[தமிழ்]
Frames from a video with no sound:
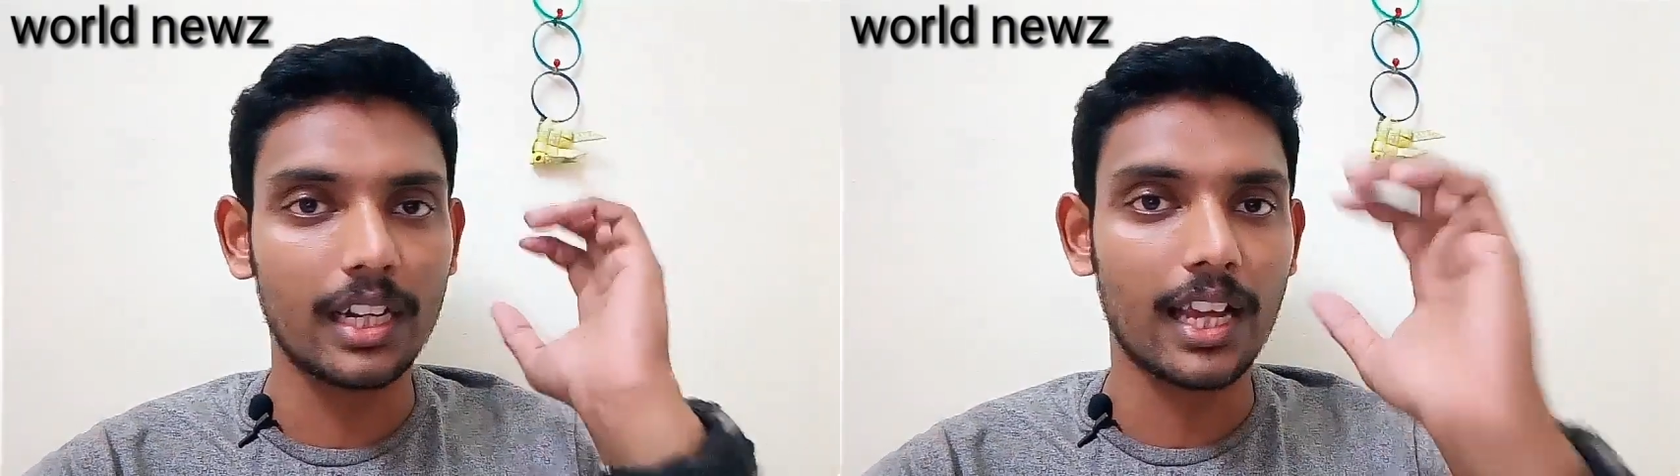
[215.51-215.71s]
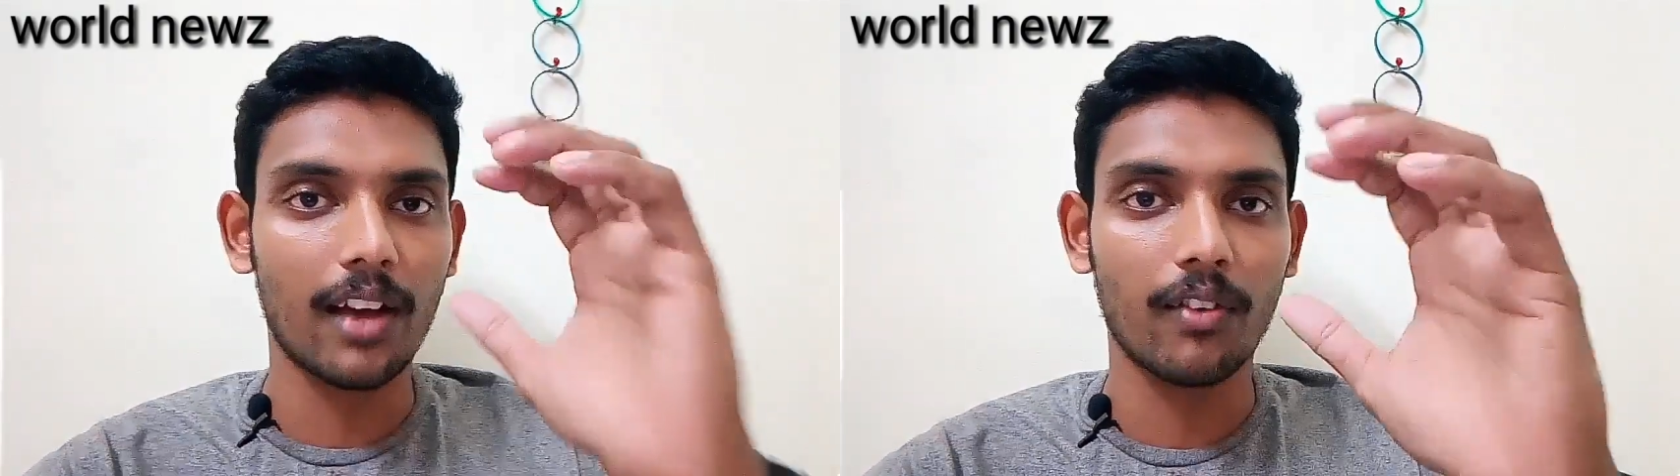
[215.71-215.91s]

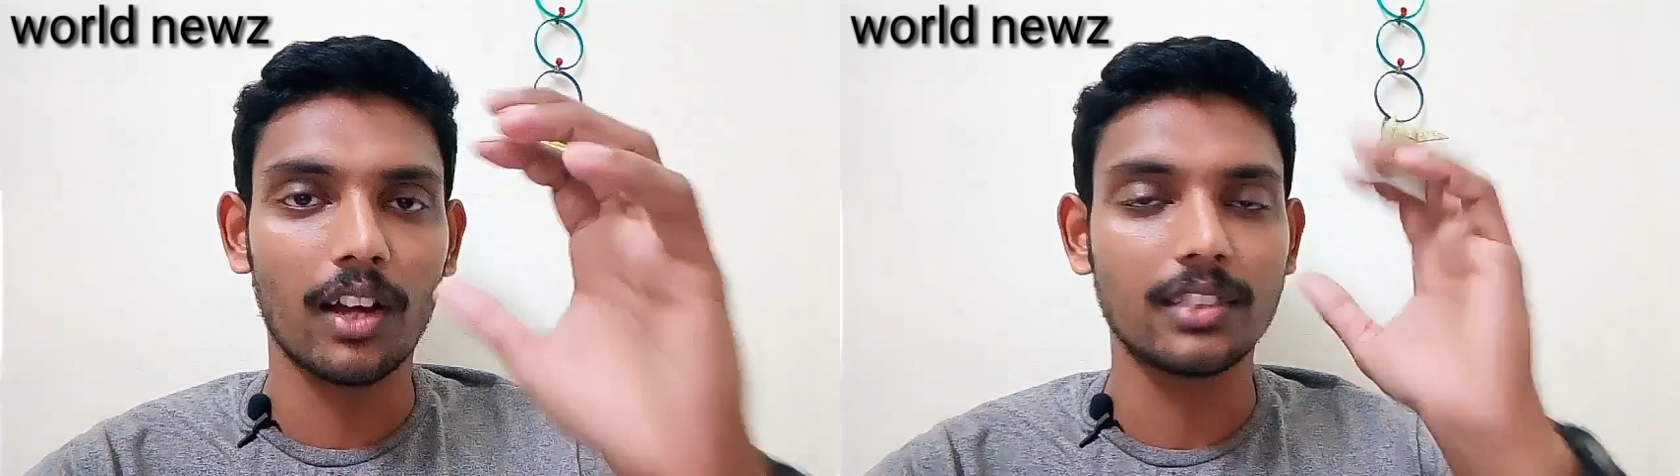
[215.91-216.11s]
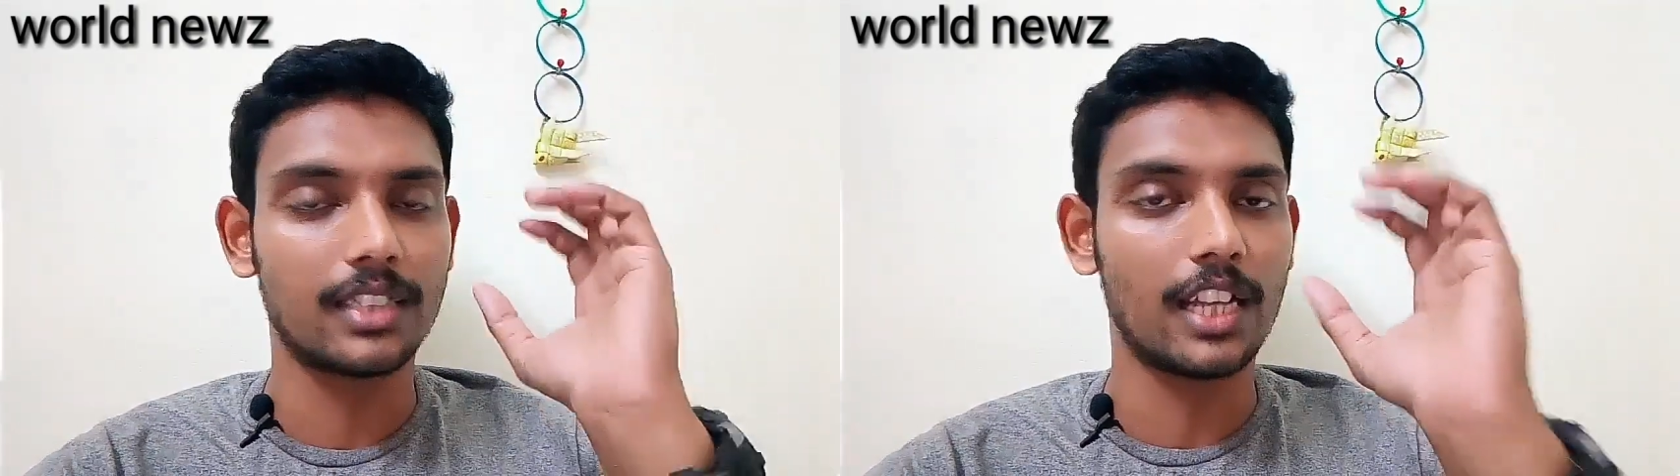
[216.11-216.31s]
இந்தியாவை
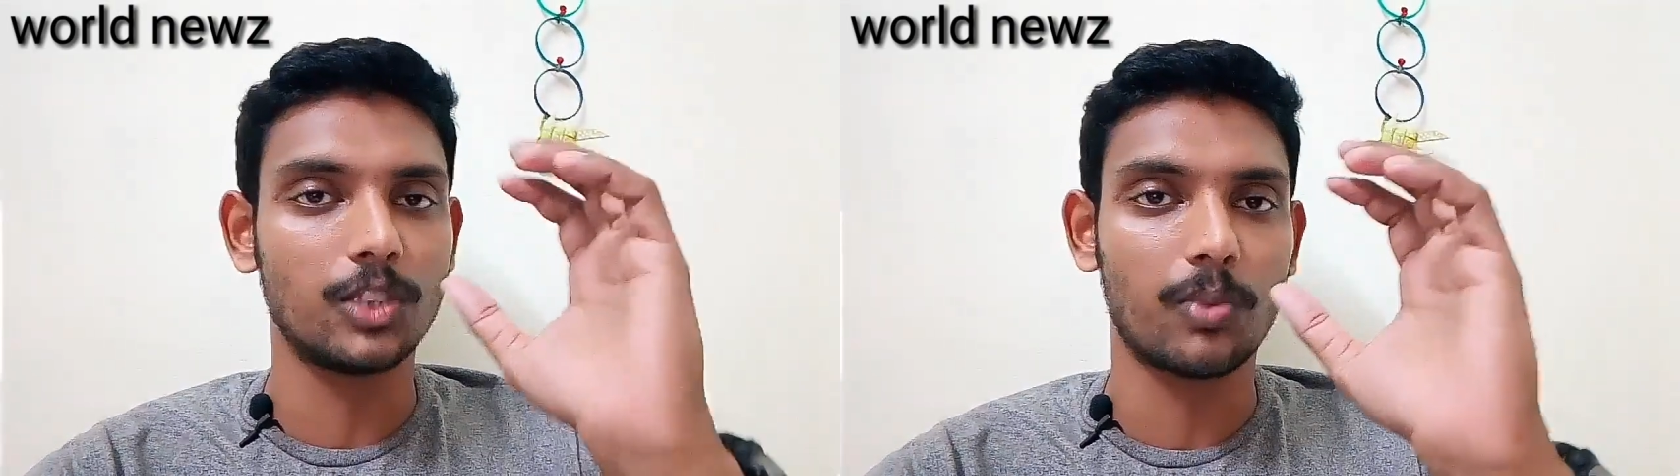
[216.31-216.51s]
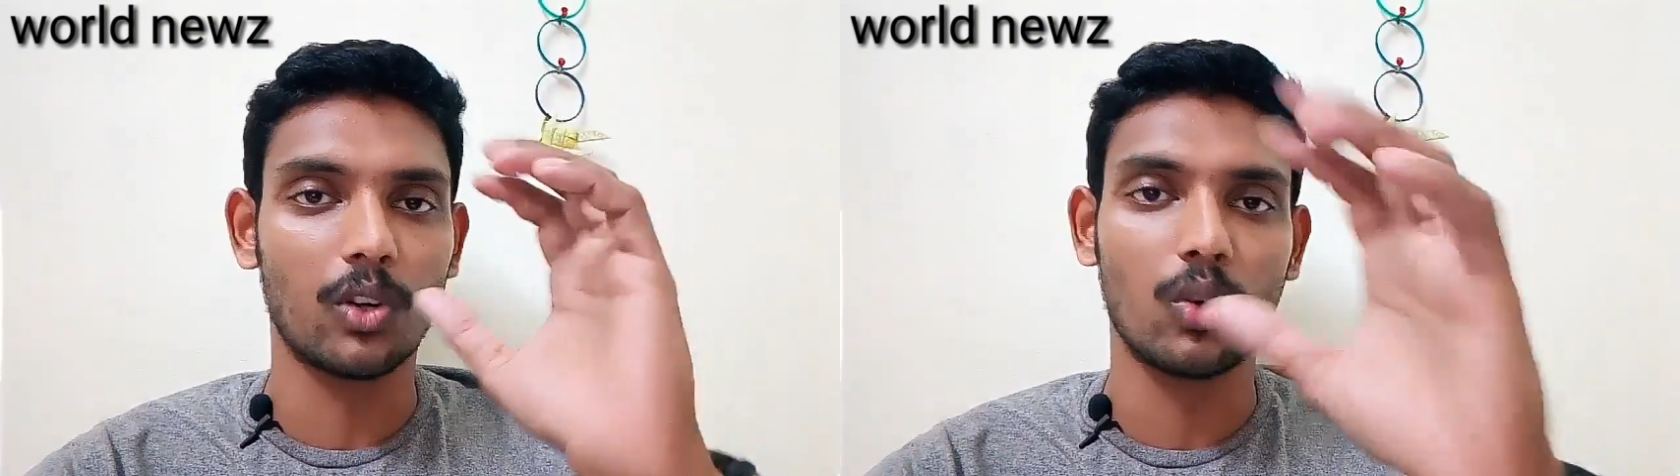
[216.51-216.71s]

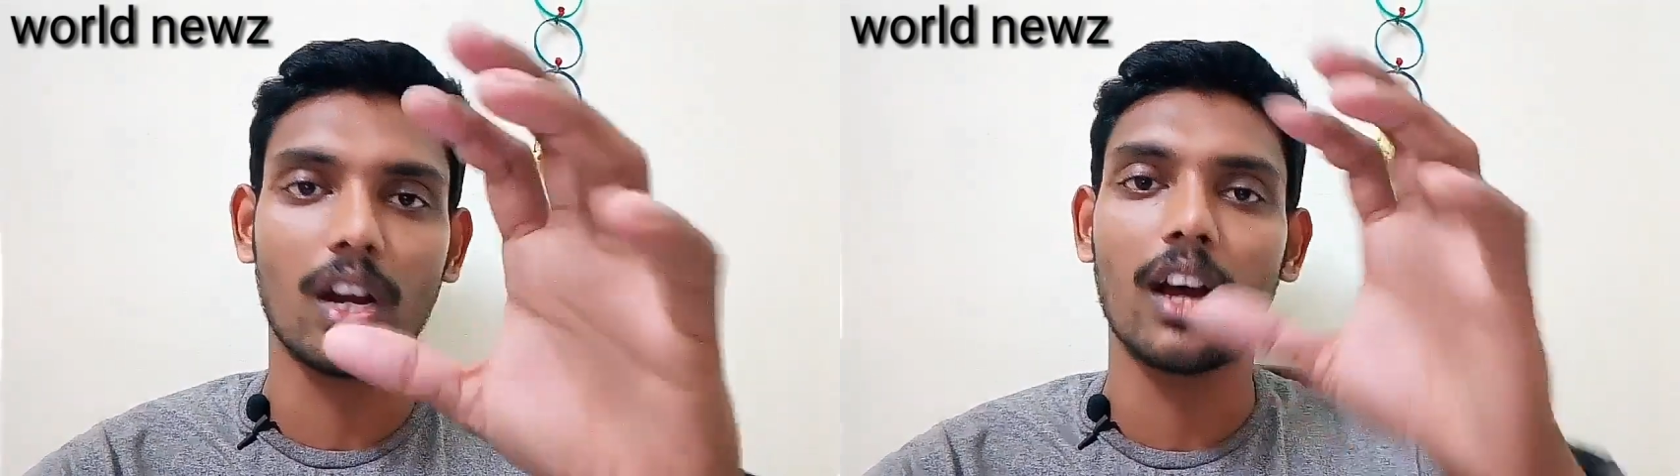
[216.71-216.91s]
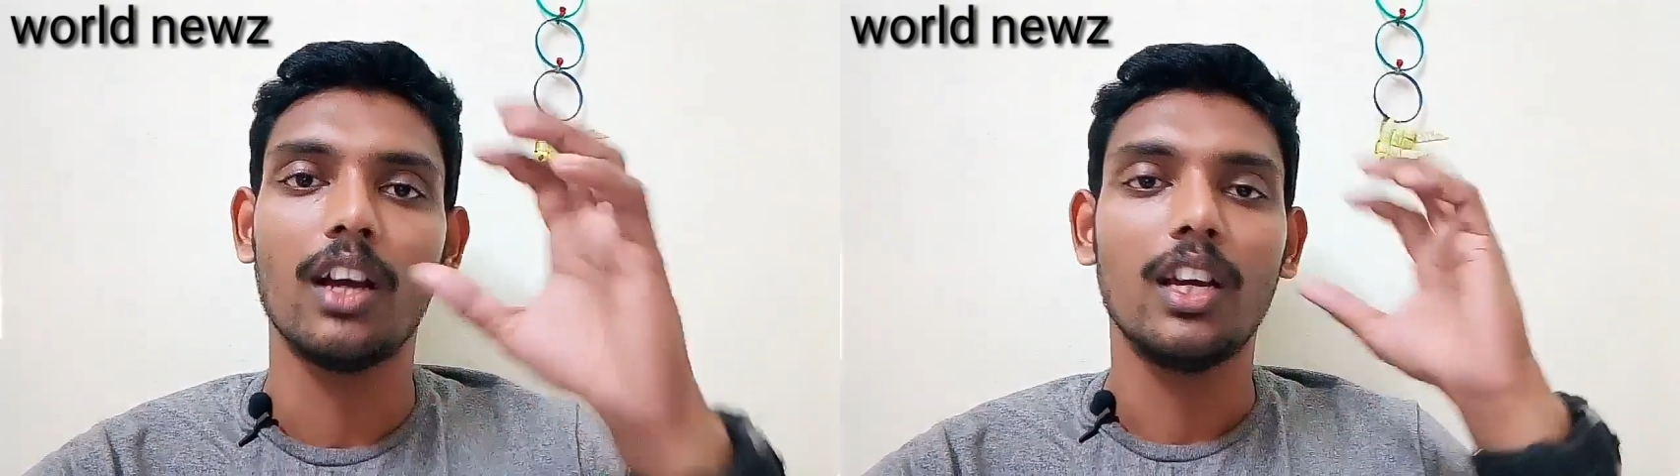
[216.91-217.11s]
சேஞ்ச் பண்ணணுன்னா